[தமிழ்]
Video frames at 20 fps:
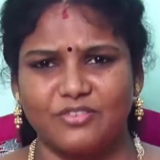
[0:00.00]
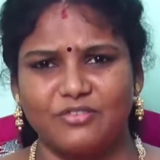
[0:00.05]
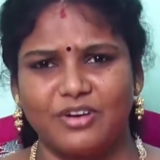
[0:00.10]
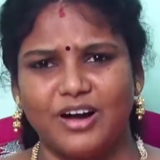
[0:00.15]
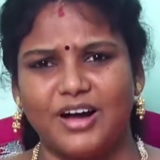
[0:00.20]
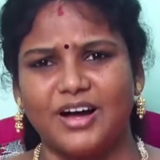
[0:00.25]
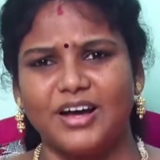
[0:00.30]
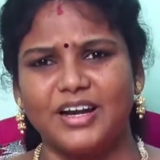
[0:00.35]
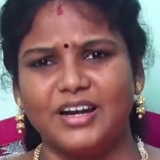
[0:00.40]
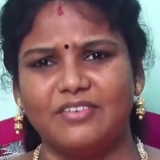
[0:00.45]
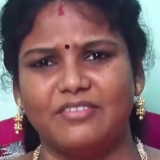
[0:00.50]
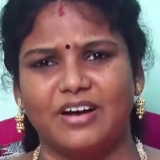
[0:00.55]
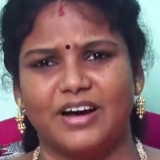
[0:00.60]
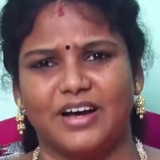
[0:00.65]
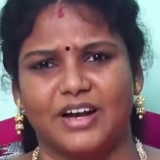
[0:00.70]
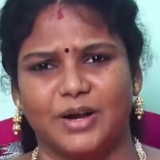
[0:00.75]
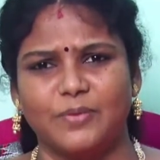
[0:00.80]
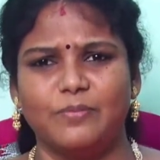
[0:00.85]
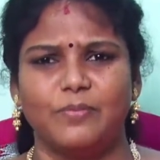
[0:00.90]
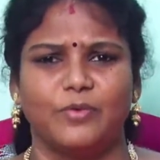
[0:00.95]
வார
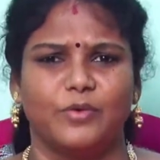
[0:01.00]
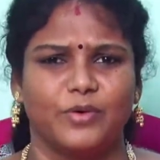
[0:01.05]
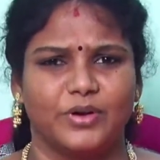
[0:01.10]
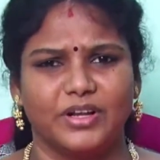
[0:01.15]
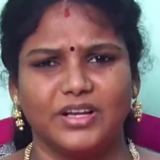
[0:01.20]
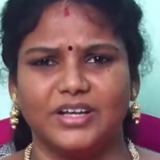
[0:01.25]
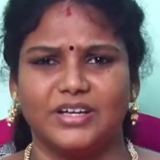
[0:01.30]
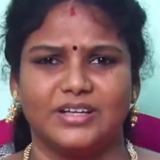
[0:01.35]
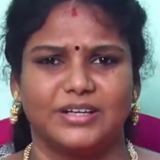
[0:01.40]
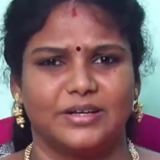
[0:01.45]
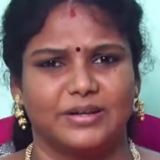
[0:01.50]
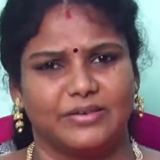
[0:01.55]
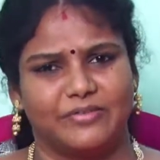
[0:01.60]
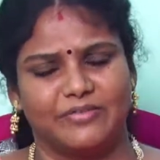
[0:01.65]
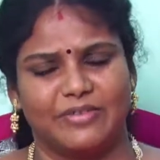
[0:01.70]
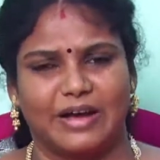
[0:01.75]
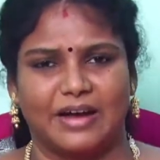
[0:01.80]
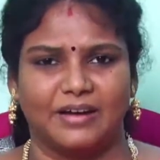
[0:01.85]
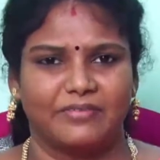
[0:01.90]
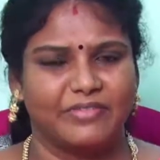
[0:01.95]
வாரம் ஒரு
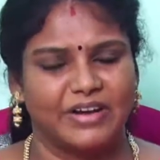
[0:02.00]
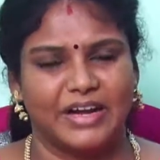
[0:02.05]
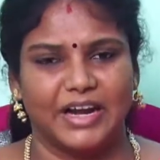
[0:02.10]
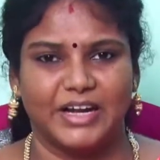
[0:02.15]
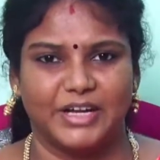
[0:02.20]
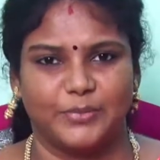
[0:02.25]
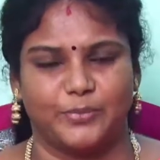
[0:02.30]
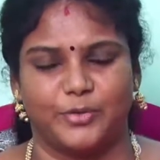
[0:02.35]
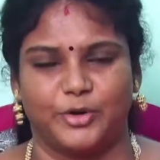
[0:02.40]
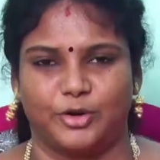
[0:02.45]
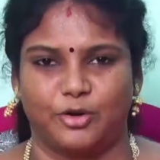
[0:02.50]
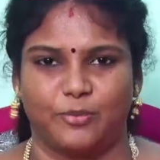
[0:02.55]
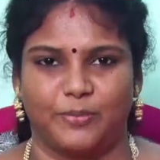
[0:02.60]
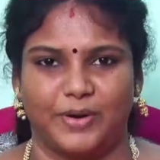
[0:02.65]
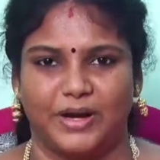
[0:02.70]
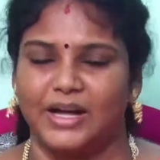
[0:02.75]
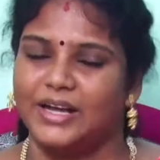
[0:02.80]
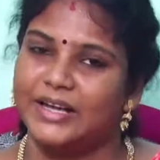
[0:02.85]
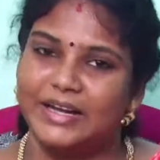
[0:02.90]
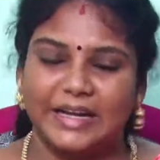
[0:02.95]
விளையாட்டு போட்டி
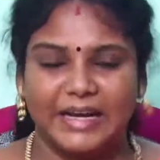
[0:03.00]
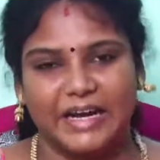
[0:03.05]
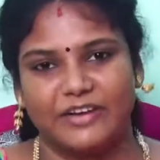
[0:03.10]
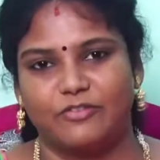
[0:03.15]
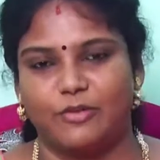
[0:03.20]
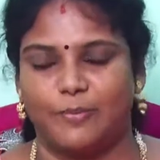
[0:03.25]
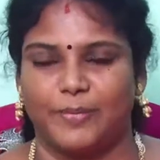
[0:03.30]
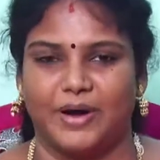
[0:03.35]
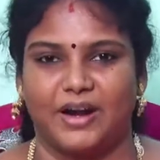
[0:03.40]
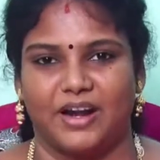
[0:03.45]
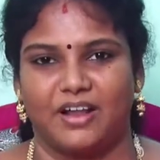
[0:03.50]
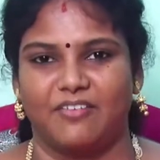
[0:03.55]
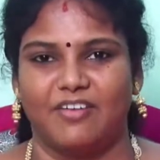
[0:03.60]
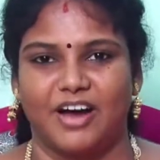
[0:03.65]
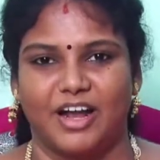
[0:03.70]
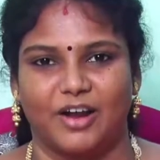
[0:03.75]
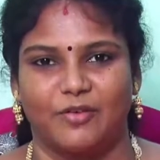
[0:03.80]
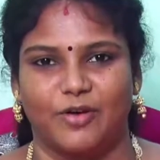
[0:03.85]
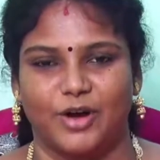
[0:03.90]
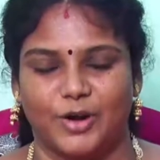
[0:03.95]
வைப்பாங்க கிரிக்கெட் வைப்பாங்களாம்
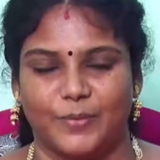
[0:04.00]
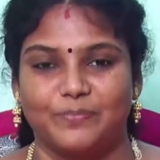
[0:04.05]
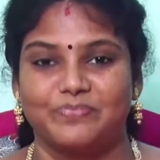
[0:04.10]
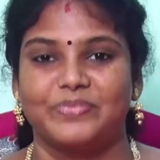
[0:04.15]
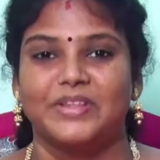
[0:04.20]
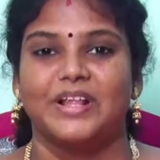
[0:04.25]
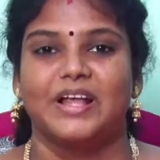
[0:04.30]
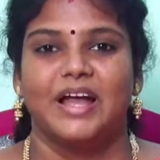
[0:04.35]
வார வாரம்